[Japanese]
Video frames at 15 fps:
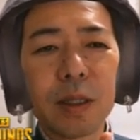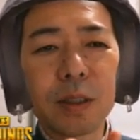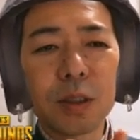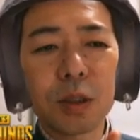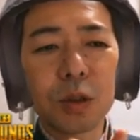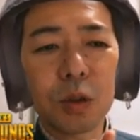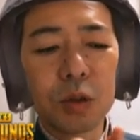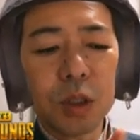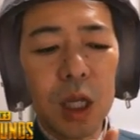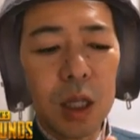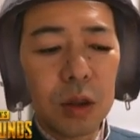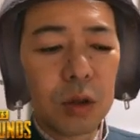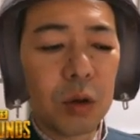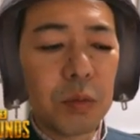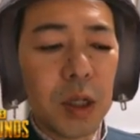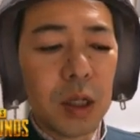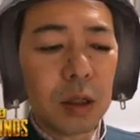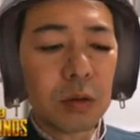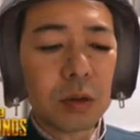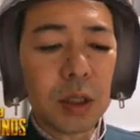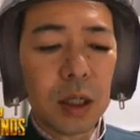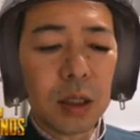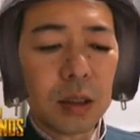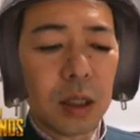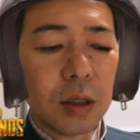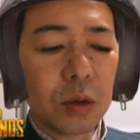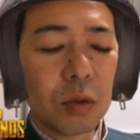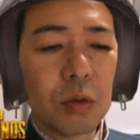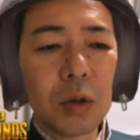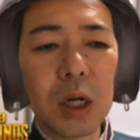そしてノミネートされた
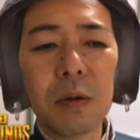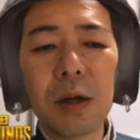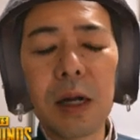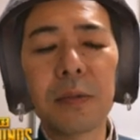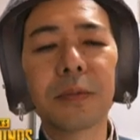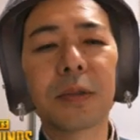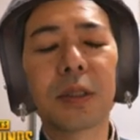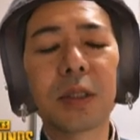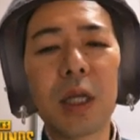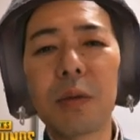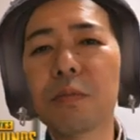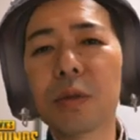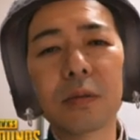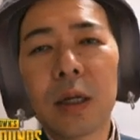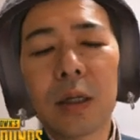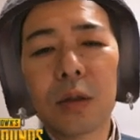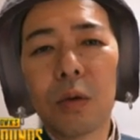動画は全部